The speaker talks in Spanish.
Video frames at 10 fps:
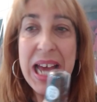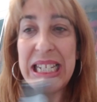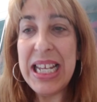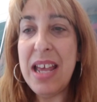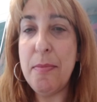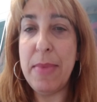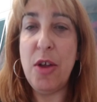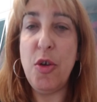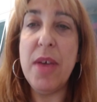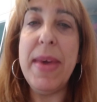Así que me
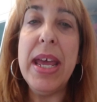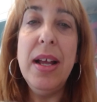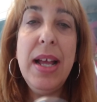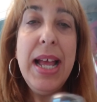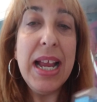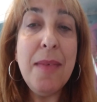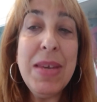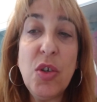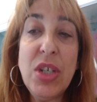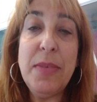lo llevé. ¿Qué
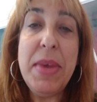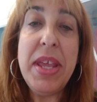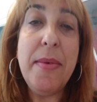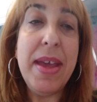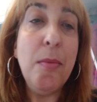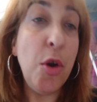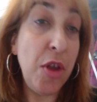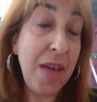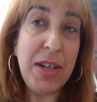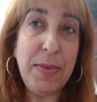más cosas me llevé? Bueno,
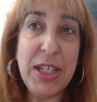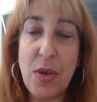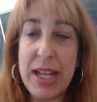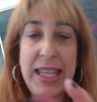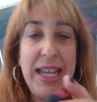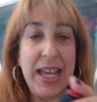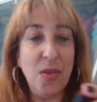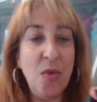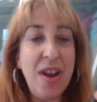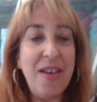ya habéis visto en el
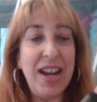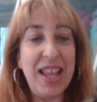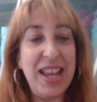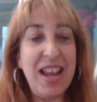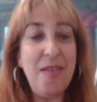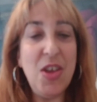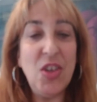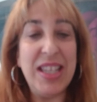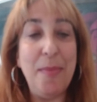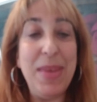ticket. Una barra de
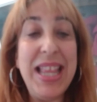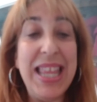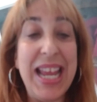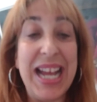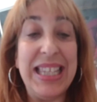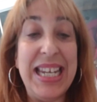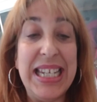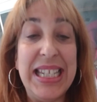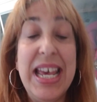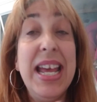labios también de
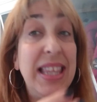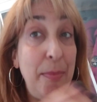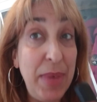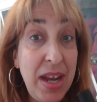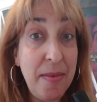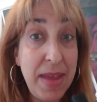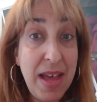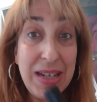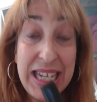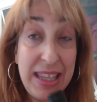Catrice. También
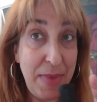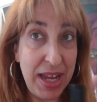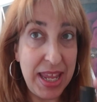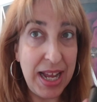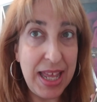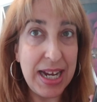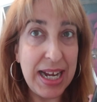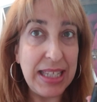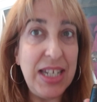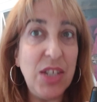había base de maquillaje de
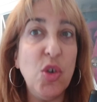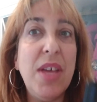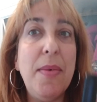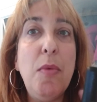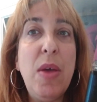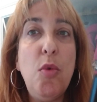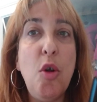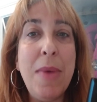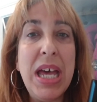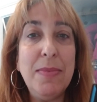Catrice. Costaba un
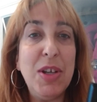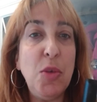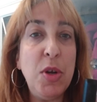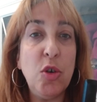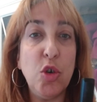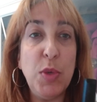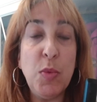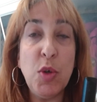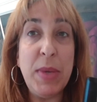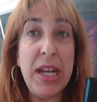euro más, más o menos los
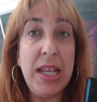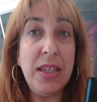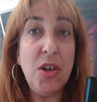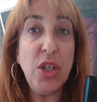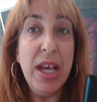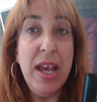mismos mililitros.